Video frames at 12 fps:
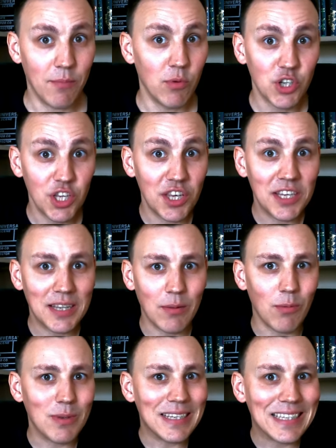Możecie się ze
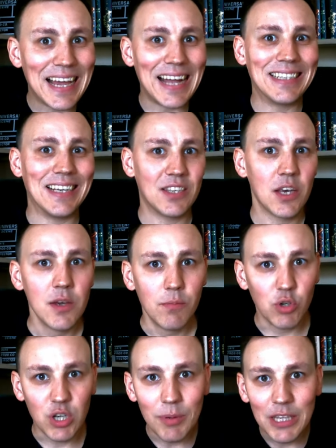mną nie zgadzać,
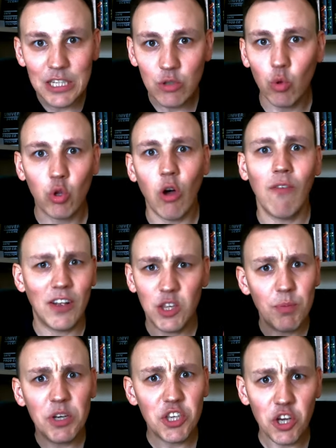możemy
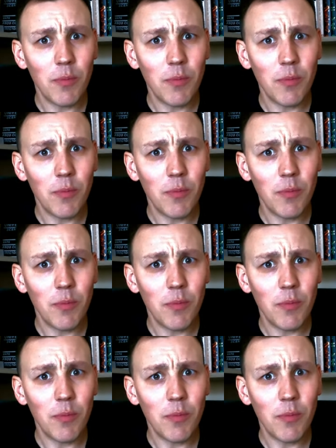dyskutować, piszcie